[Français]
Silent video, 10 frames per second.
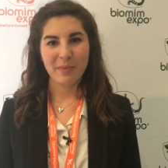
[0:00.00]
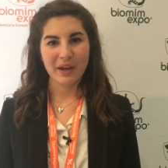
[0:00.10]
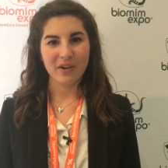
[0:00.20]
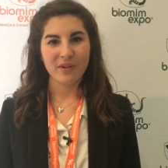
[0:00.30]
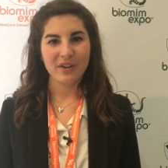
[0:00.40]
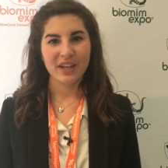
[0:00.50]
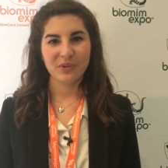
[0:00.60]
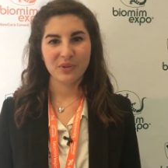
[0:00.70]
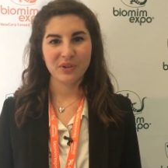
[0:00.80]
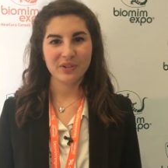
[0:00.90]
Perrand,
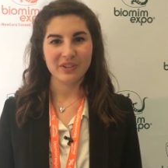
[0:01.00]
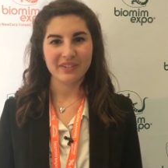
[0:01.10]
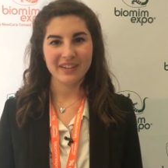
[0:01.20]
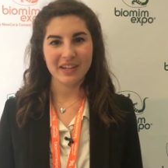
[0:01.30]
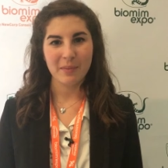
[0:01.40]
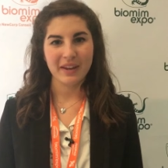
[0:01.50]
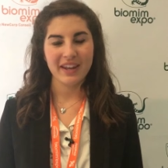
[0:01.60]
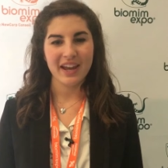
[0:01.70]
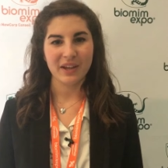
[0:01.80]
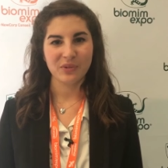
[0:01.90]
étudiante en 5e
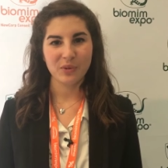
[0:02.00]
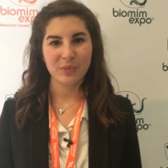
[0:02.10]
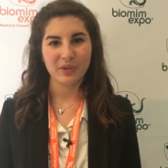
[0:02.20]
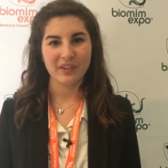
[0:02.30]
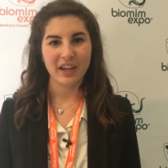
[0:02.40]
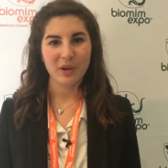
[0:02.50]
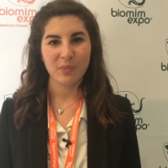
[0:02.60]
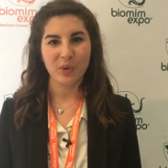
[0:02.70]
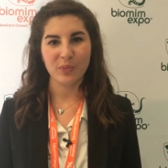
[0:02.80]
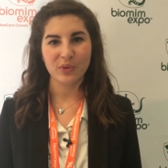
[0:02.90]
année à Subiotech,
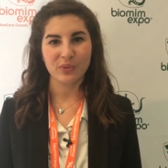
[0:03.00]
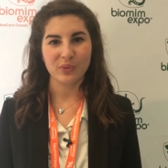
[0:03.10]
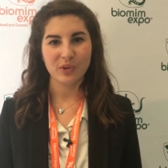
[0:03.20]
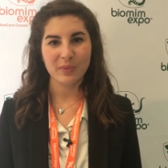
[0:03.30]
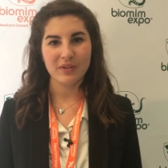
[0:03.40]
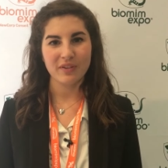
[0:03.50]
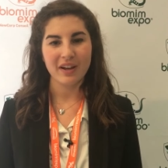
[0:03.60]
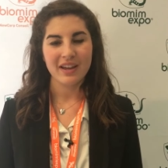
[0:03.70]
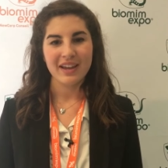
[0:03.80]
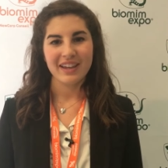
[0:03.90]
promotion 2020
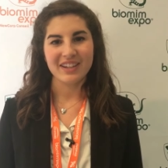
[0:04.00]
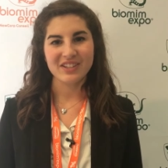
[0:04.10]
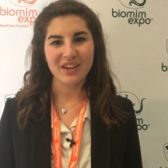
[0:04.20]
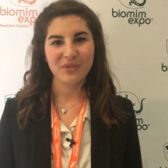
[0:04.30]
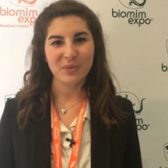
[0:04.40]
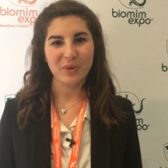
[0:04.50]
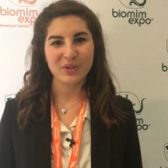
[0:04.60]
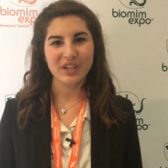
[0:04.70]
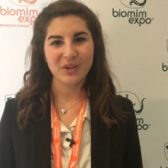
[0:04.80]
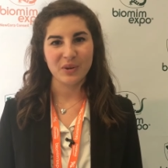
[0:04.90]
et chef de
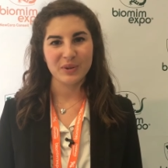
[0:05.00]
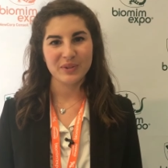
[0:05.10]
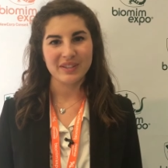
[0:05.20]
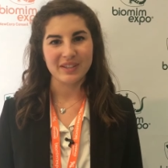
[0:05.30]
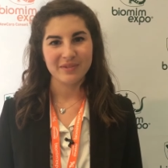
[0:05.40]
projet de Glucy.